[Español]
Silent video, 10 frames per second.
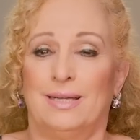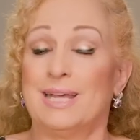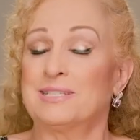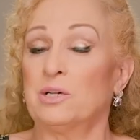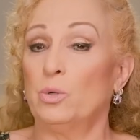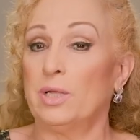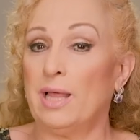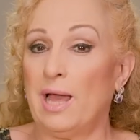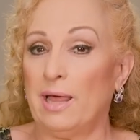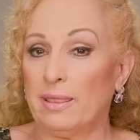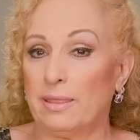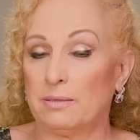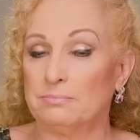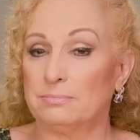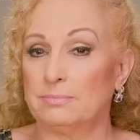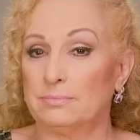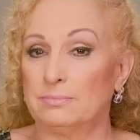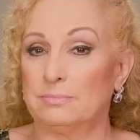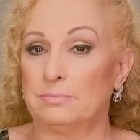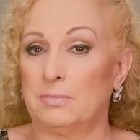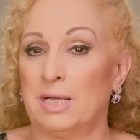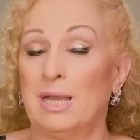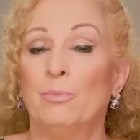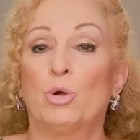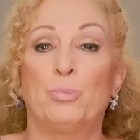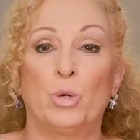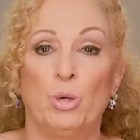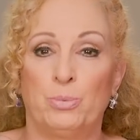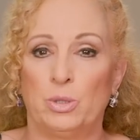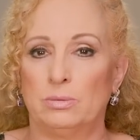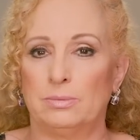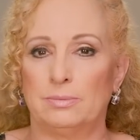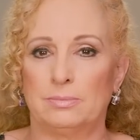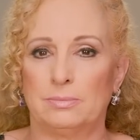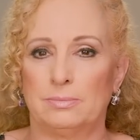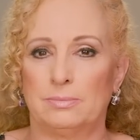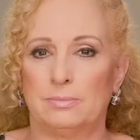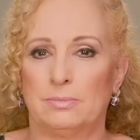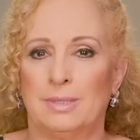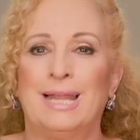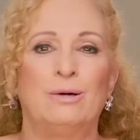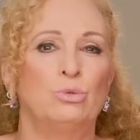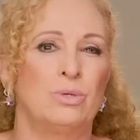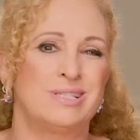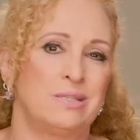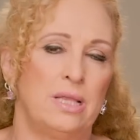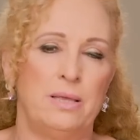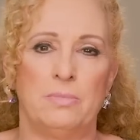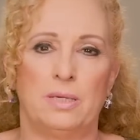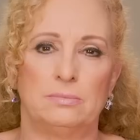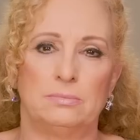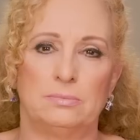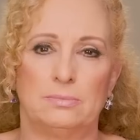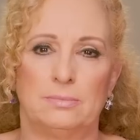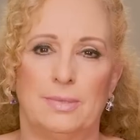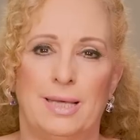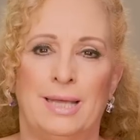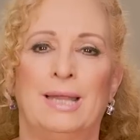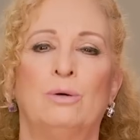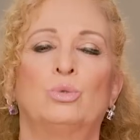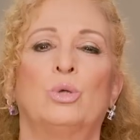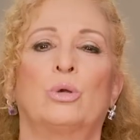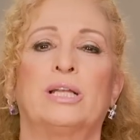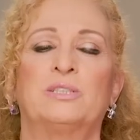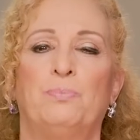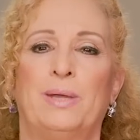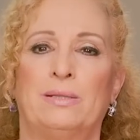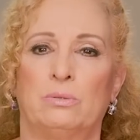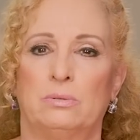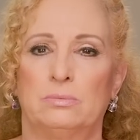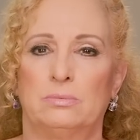La seguridad, el amor propio, la autoestima, el autorrespeto,